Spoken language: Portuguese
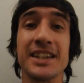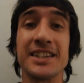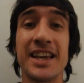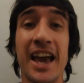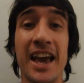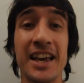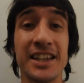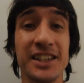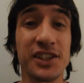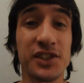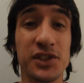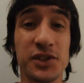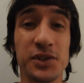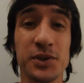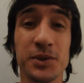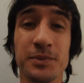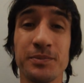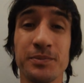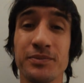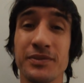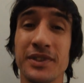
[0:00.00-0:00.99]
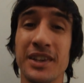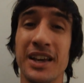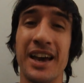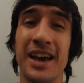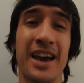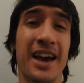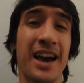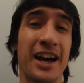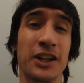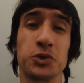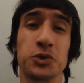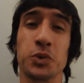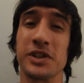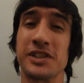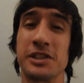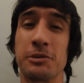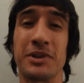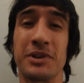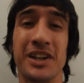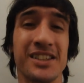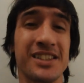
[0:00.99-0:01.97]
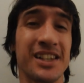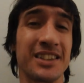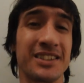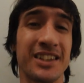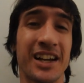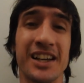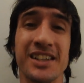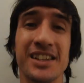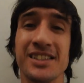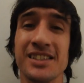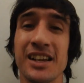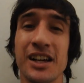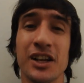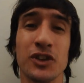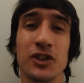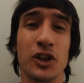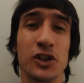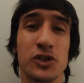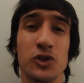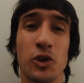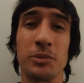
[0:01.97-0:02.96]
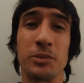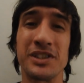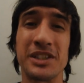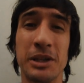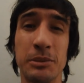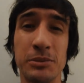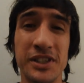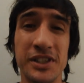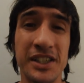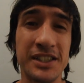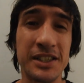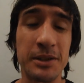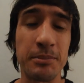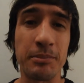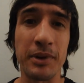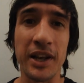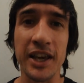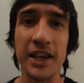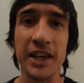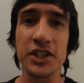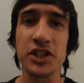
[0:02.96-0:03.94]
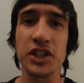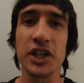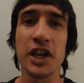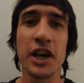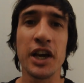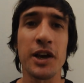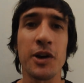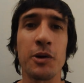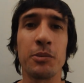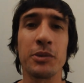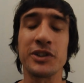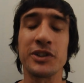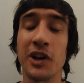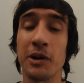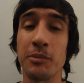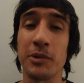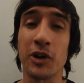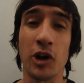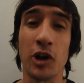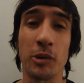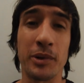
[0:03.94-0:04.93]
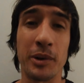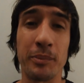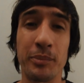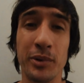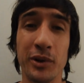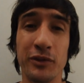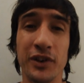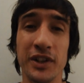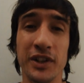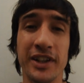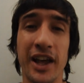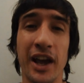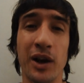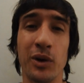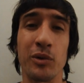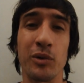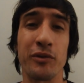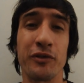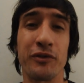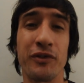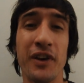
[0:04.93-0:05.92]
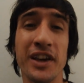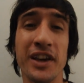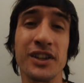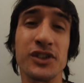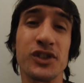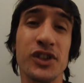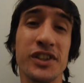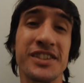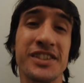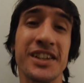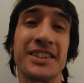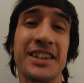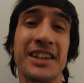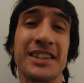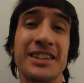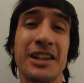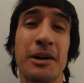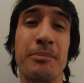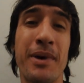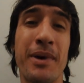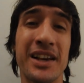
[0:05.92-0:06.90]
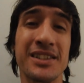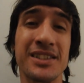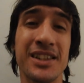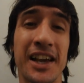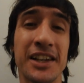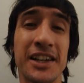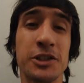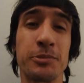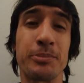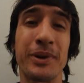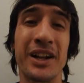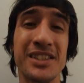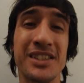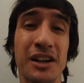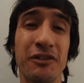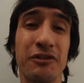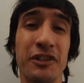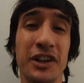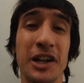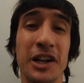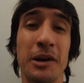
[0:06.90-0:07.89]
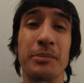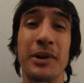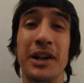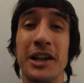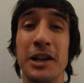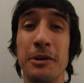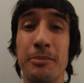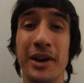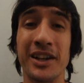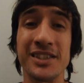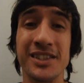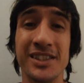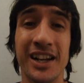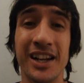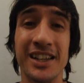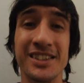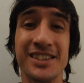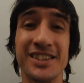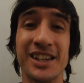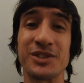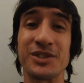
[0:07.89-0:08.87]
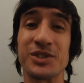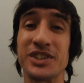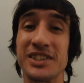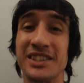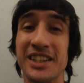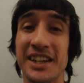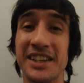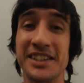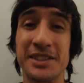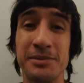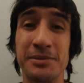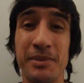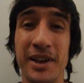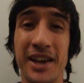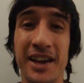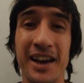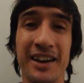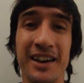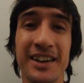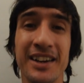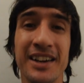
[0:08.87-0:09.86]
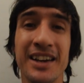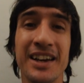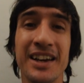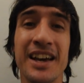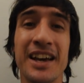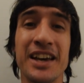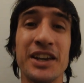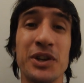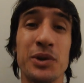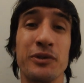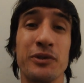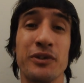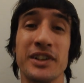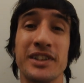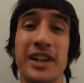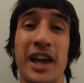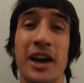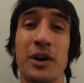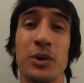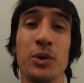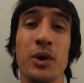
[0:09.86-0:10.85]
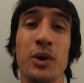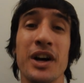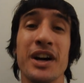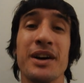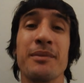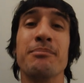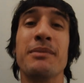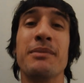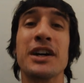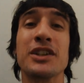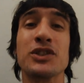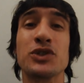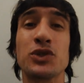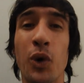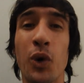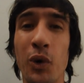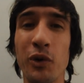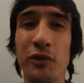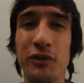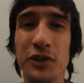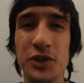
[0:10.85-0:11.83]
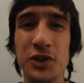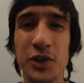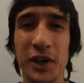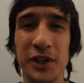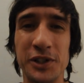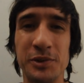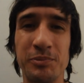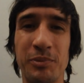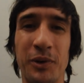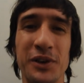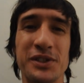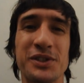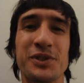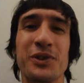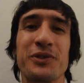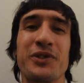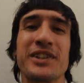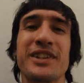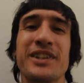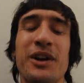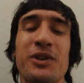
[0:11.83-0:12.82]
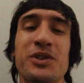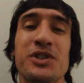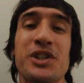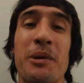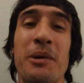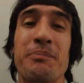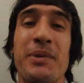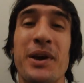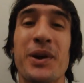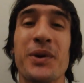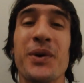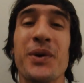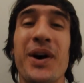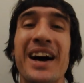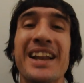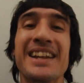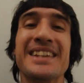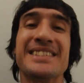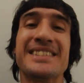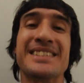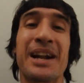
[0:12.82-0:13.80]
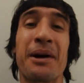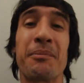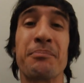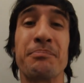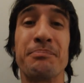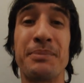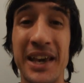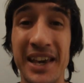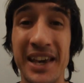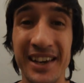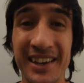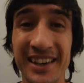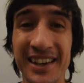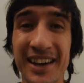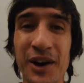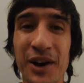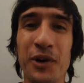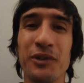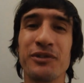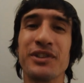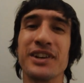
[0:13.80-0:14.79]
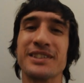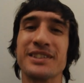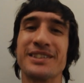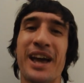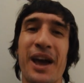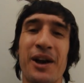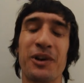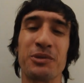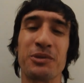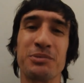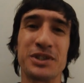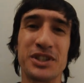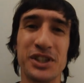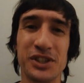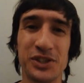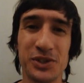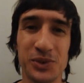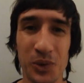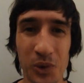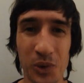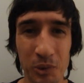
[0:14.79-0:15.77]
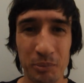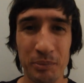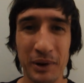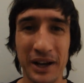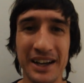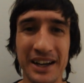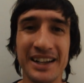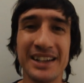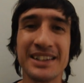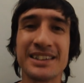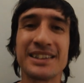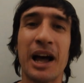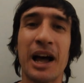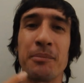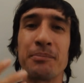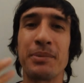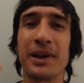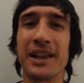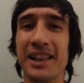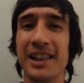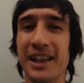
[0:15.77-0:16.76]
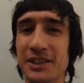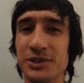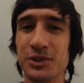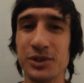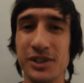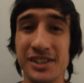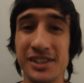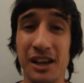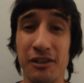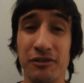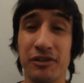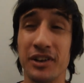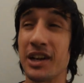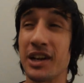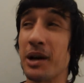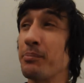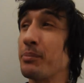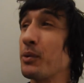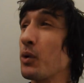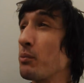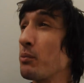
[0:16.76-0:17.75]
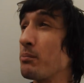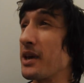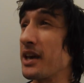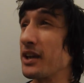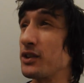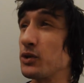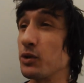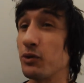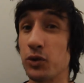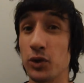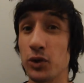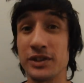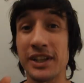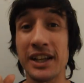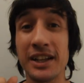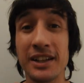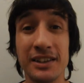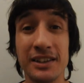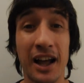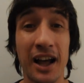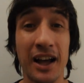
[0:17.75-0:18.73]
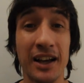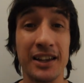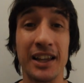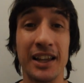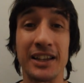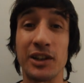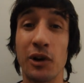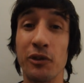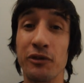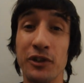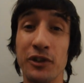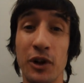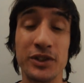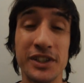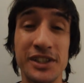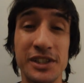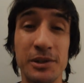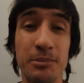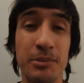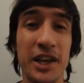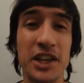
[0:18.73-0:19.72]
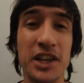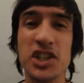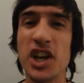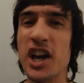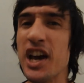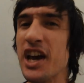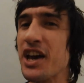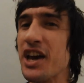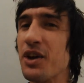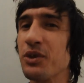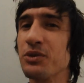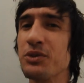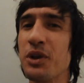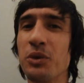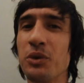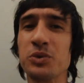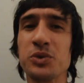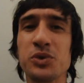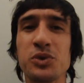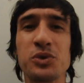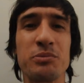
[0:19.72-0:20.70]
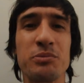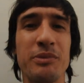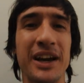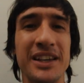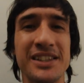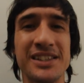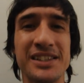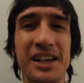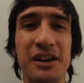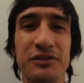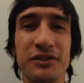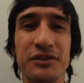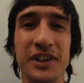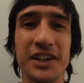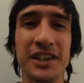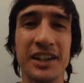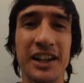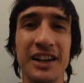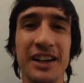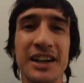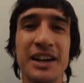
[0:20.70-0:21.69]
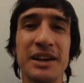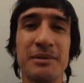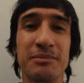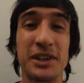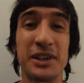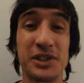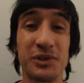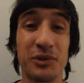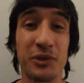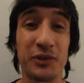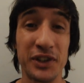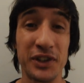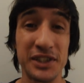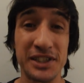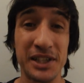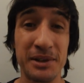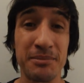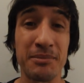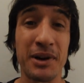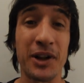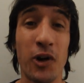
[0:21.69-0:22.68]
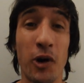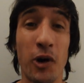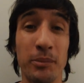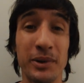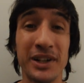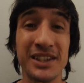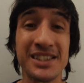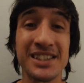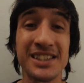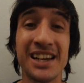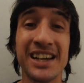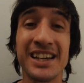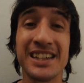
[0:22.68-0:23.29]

E é isso. É, há duas semanas atrás nós começamos esse blade, eu mandei a manobra para o Vandeco, fake 270 backslide para Savana, para Lepex Grind saindo de 36 e o Vandeco mandou o vídeo resposta, o Vandeco já pegou a letra B, Vandeco me desculpa, tá apelando de Savana, prometo, vou tentar que até o final desse blade eu não uso mais Savana, mas eu vou fazer manobras